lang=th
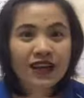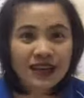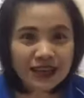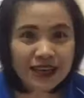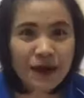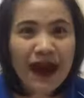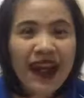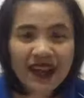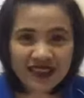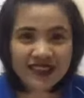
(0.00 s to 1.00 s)
คือพลั
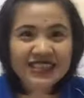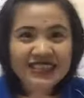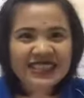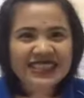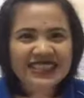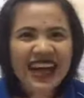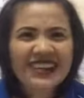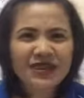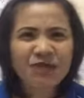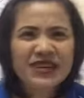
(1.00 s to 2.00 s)
งคือจิตใต้
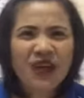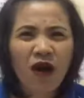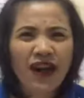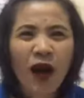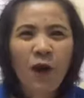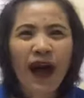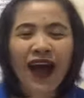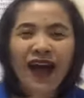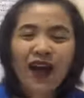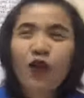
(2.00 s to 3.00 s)
สำนึกของเราอ่ะ
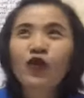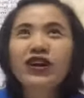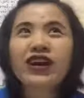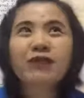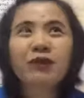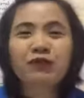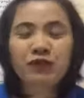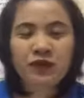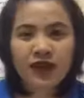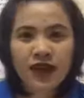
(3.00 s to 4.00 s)
คุณเคยแบบ
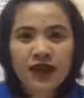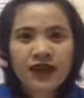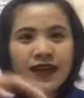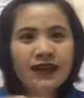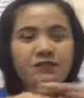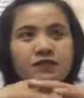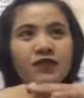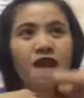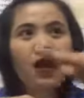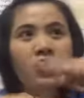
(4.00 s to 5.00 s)
ใน
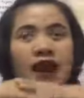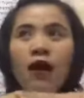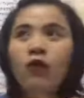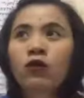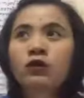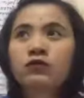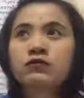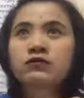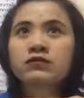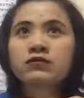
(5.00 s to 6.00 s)
เรา
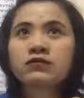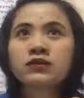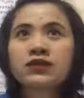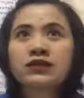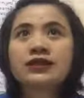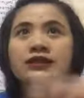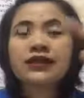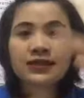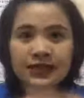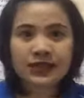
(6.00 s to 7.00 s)
ที่จริง
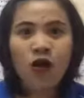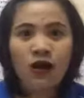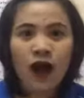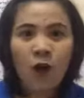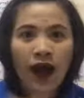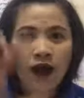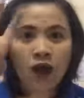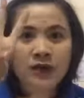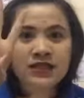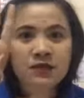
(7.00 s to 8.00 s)
จิตของเราอ่ะของ
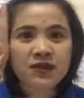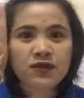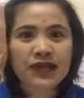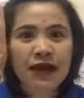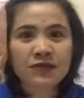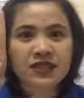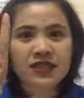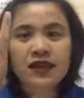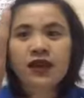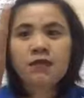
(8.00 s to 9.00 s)
มันจะมีอยู่สามจิต
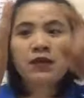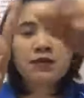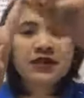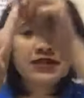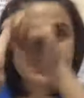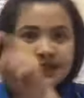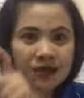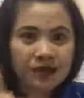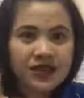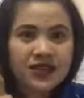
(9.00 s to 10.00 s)
มันมีจิต
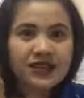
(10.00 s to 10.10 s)
สำนึก